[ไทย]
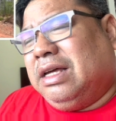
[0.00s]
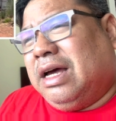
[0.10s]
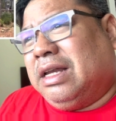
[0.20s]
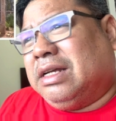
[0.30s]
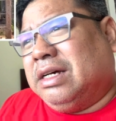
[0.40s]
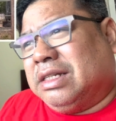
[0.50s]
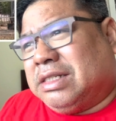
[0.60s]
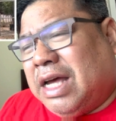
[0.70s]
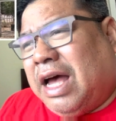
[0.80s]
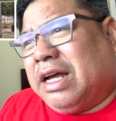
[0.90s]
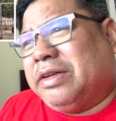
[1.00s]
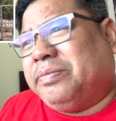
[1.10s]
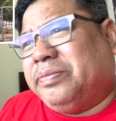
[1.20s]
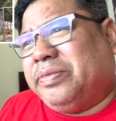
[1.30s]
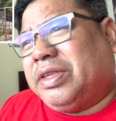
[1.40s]
อันเกิดจาก
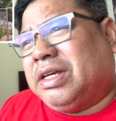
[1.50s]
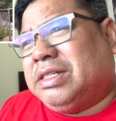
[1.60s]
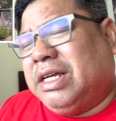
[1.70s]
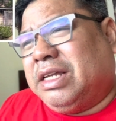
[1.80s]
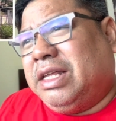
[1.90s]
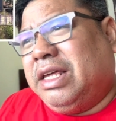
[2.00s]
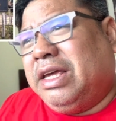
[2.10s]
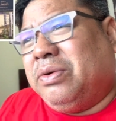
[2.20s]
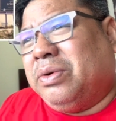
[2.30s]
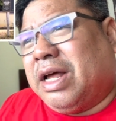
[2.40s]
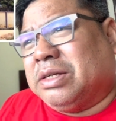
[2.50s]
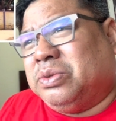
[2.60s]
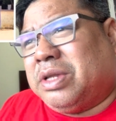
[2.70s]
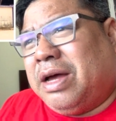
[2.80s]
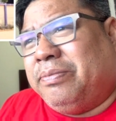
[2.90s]
สิ่งที่คุณอาสุ
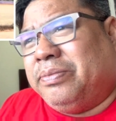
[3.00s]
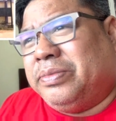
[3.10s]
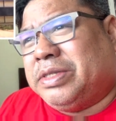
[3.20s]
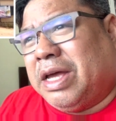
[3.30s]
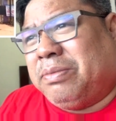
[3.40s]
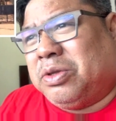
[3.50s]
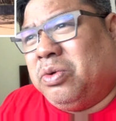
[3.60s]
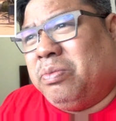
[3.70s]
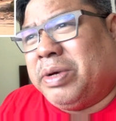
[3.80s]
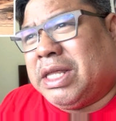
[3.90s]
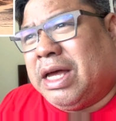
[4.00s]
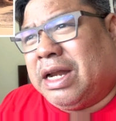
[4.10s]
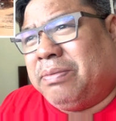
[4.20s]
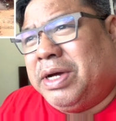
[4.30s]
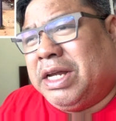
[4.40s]
ธรรม แสงประทุมประธาน
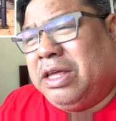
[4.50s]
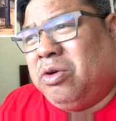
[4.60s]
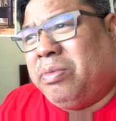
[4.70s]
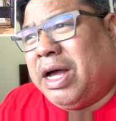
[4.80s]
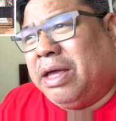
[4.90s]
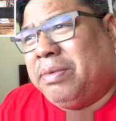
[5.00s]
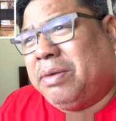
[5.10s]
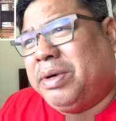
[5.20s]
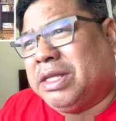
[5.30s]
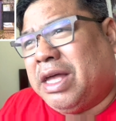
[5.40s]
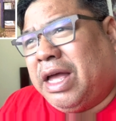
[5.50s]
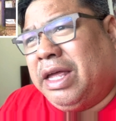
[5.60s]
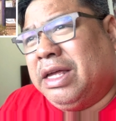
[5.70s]
กับเคลื่อนนโยบายพรรคเพื่อไทย